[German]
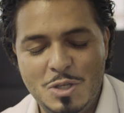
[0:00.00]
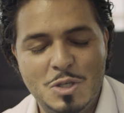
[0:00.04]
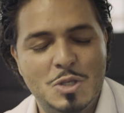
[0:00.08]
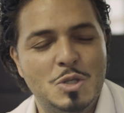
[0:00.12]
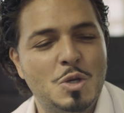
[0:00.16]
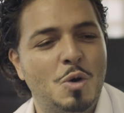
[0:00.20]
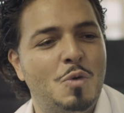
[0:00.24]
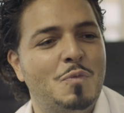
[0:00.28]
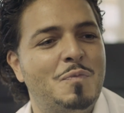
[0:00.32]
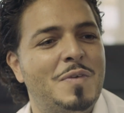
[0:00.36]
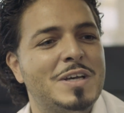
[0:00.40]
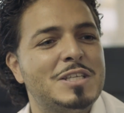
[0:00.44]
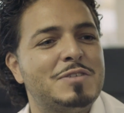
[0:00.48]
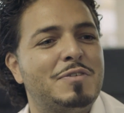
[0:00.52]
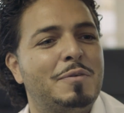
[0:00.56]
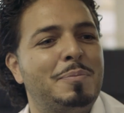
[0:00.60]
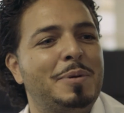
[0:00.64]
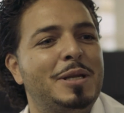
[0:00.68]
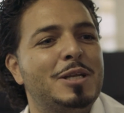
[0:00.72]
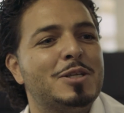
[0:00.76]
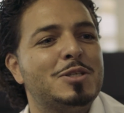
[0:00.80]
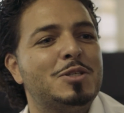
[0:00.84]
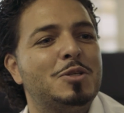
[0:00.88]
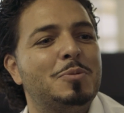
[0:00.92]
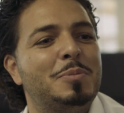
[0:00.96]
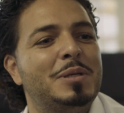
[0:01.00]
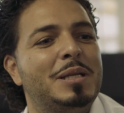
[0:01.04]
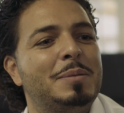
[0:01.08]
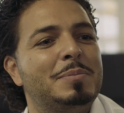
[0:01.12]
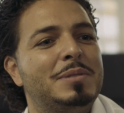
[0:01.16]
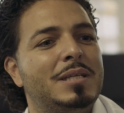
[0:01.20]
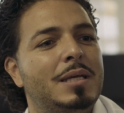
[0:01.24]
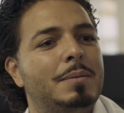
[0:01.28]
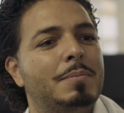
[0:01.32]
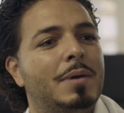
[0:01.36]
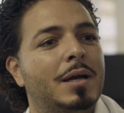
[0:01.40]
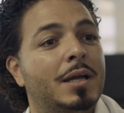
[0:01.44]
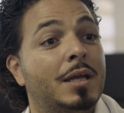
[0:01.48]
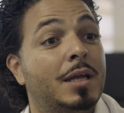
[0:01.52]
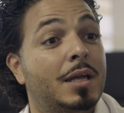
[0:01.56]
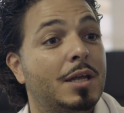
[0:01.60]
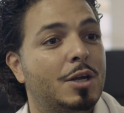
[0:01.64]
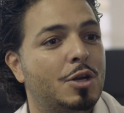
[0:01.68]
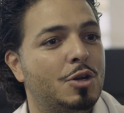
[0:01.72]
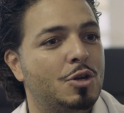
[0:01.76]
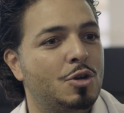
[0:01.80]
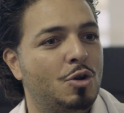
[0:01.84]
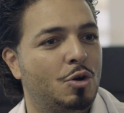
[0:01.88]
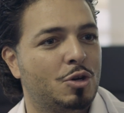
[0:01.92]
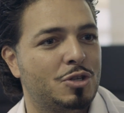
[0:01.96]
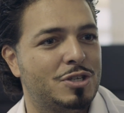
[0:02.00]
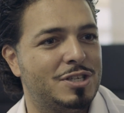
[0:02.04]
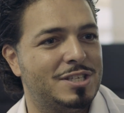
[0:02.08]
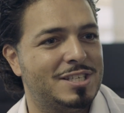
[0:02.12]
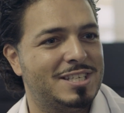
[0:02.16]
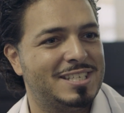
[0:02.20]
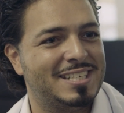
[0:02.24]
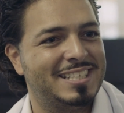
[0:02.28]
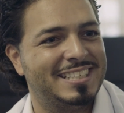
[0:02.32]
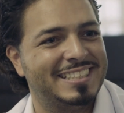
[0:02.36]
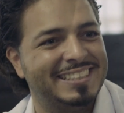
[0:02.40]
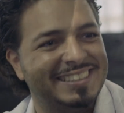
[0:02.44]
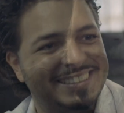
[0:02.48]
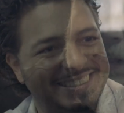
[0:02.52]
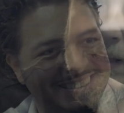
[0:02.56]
So, was verbindest du mit dem Thema Genuss?